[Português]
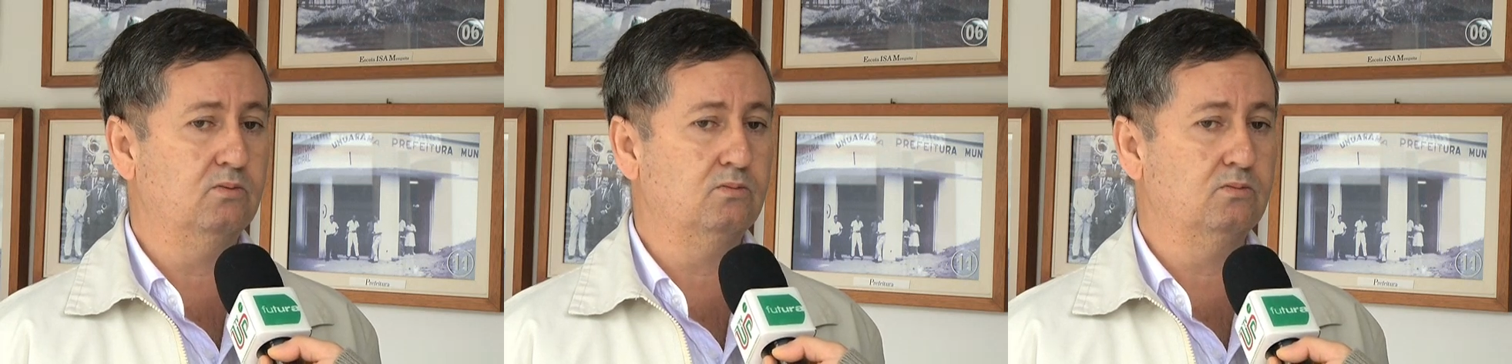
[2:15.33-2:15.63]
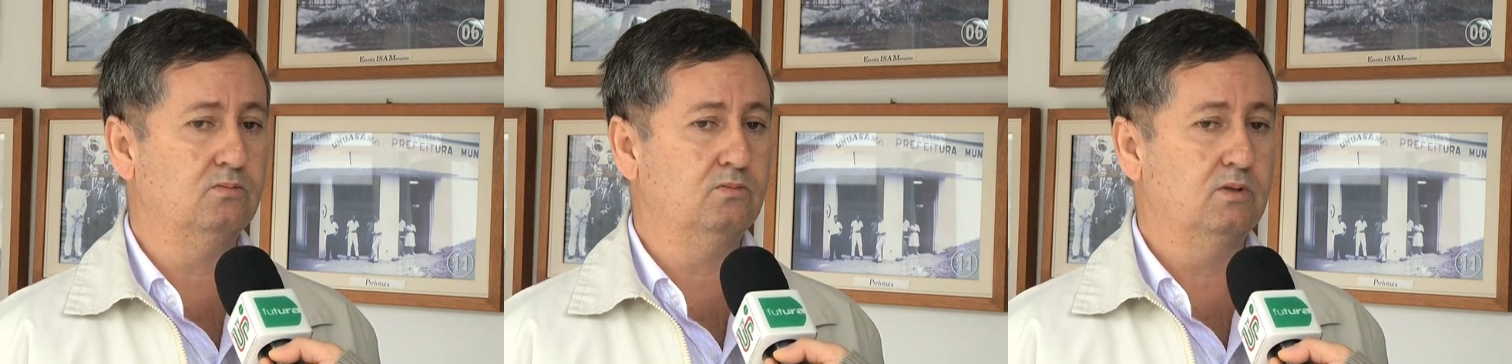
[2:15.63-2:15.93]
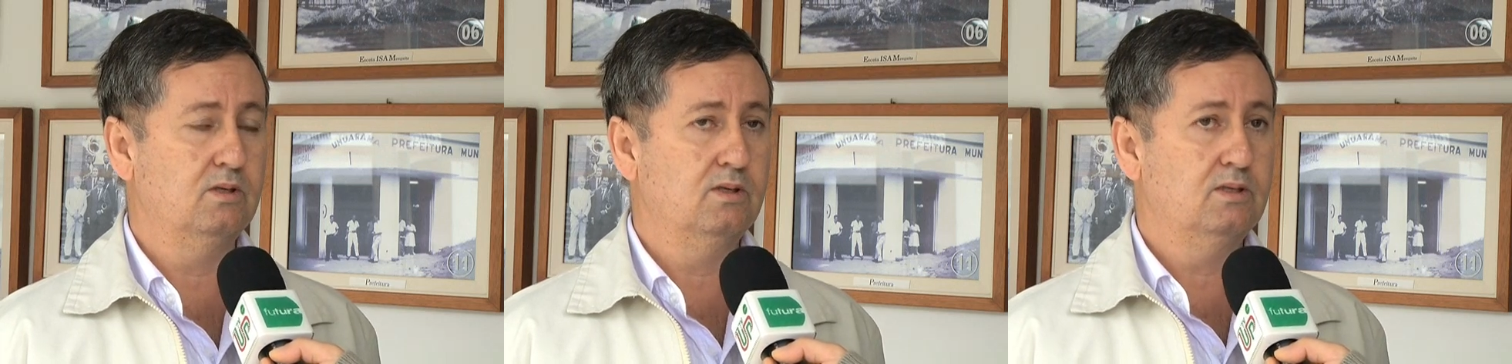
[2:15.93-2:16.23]
um,
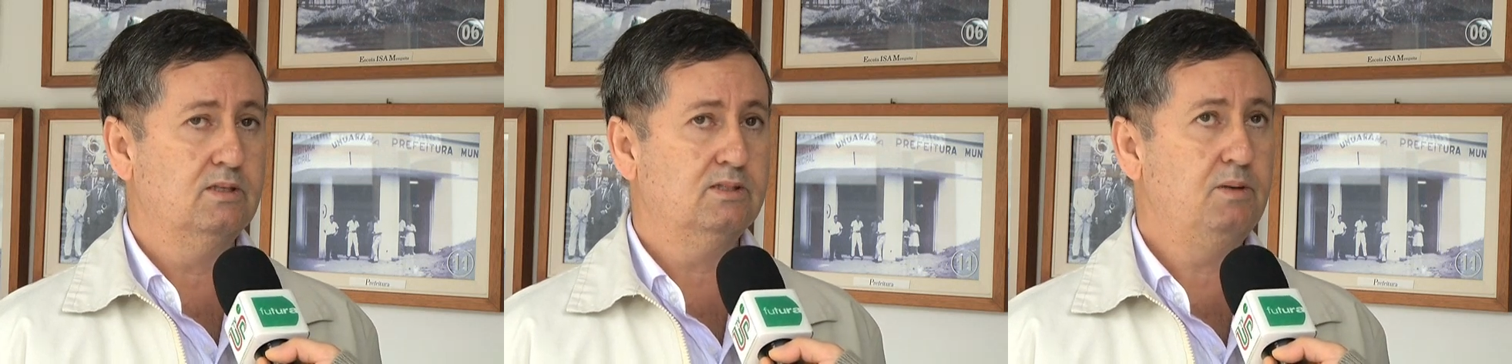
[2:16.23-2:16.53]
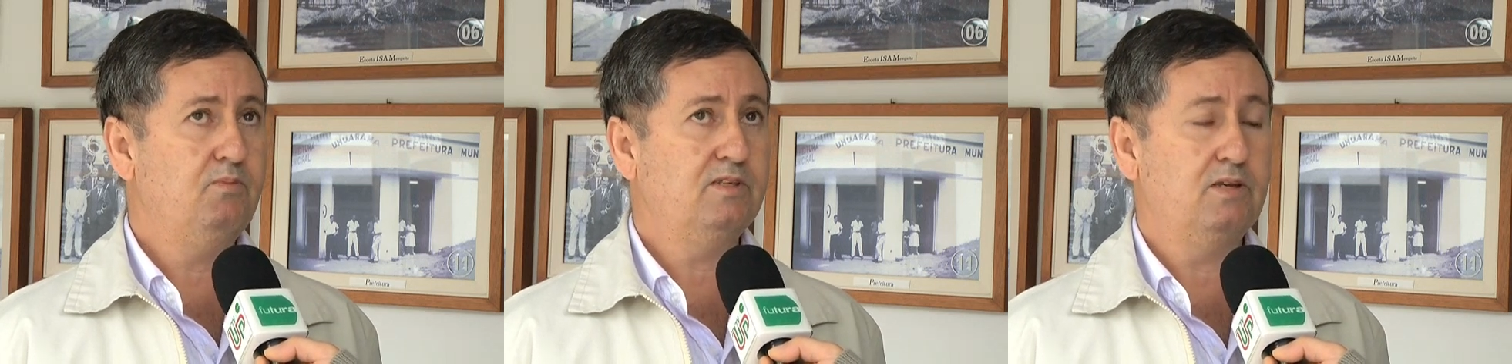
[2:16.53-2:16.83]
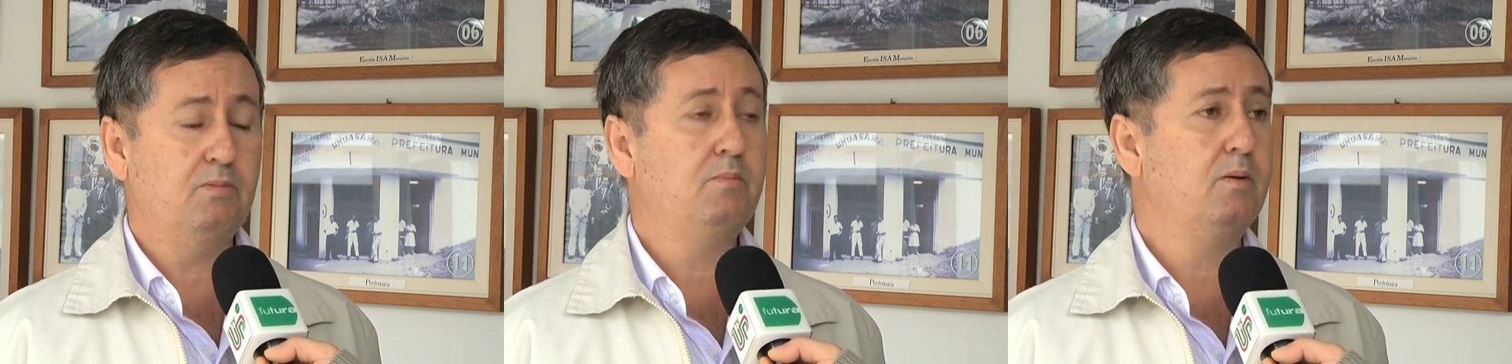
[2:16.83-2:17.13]
sempre vai
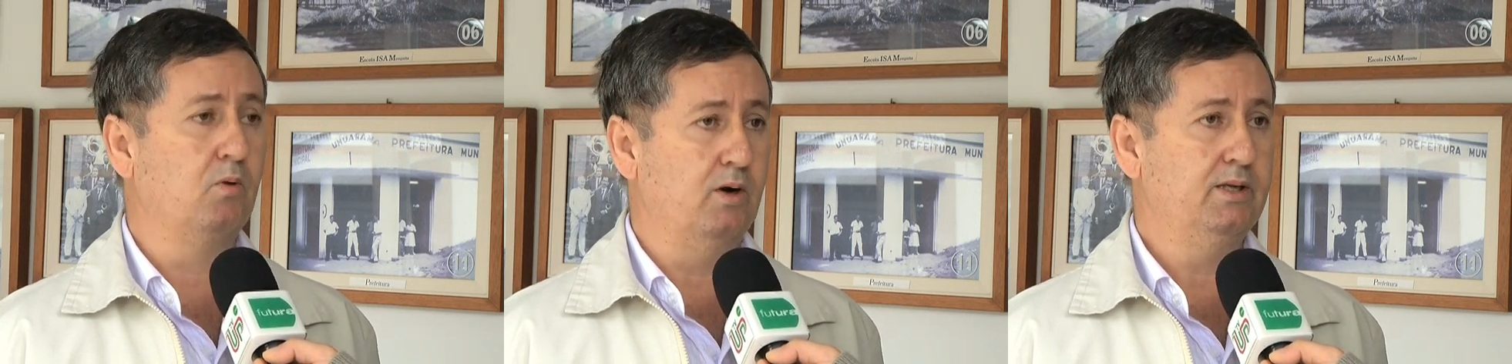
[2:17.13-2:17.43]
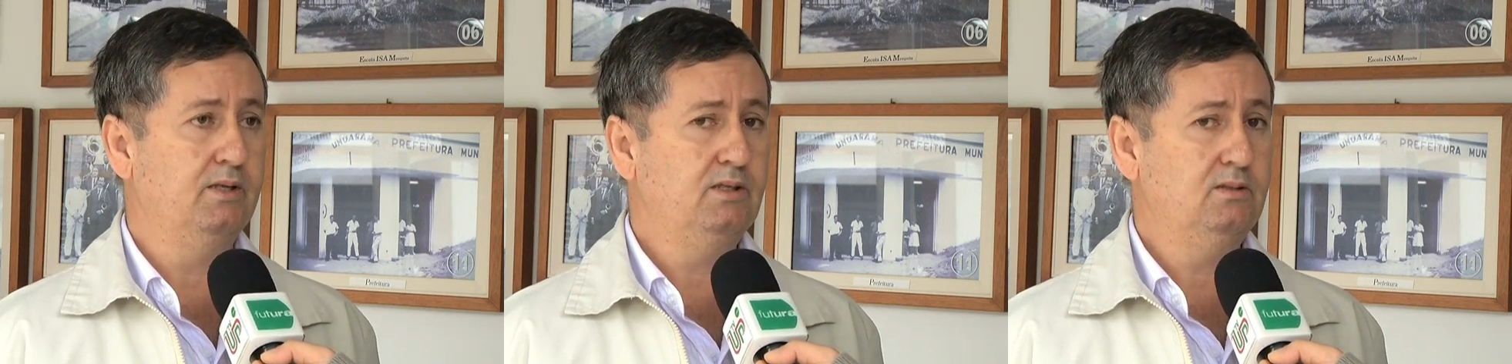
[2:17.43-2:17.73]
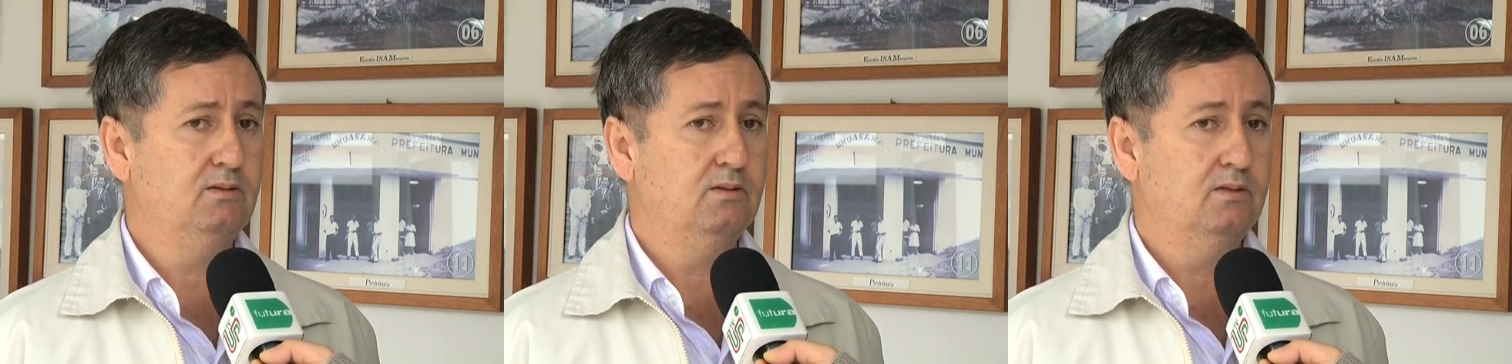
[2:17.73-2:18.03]
ser uma memória, né?